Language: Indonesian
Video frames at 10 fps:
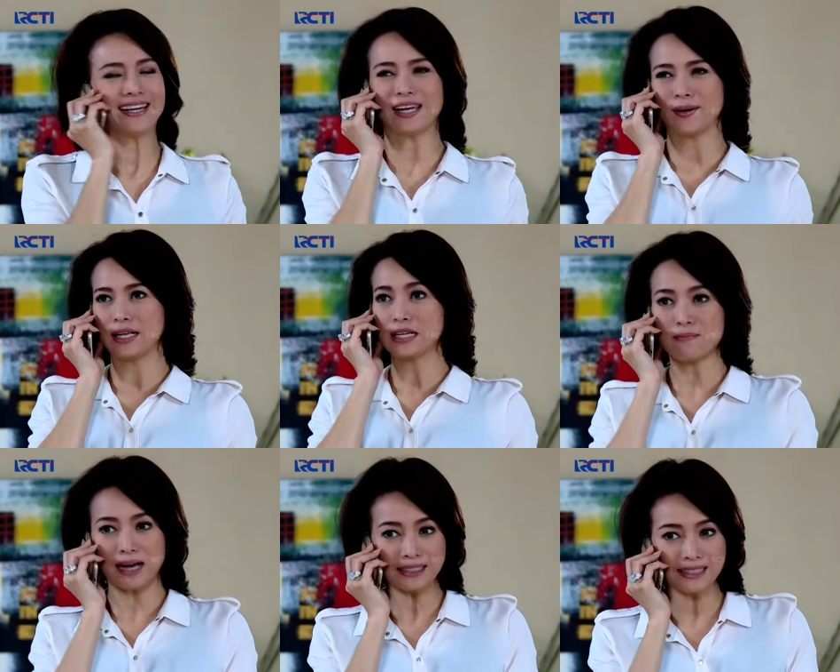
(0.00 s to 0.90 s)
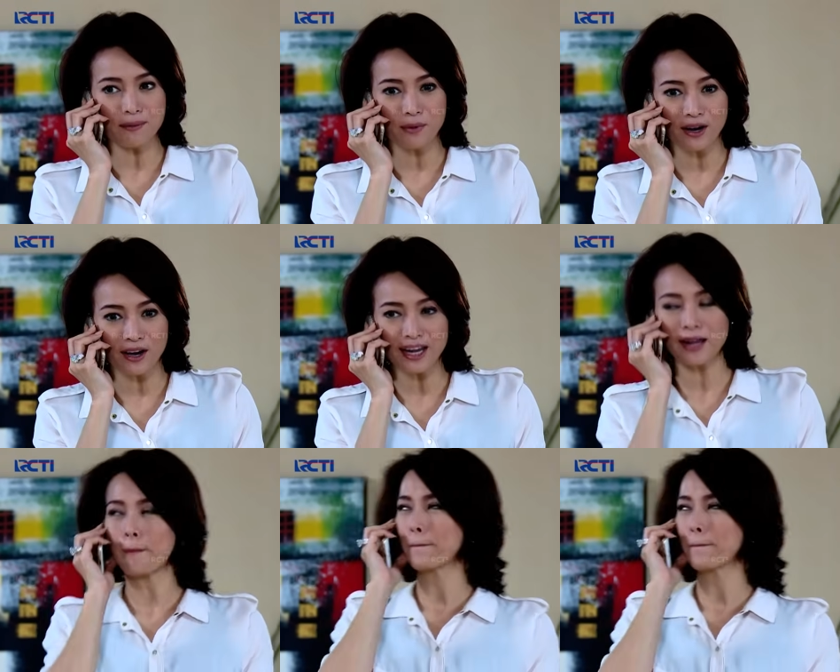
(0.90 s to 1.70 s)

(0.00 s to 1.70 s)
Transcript: Ya udah terima kasih ya Boy.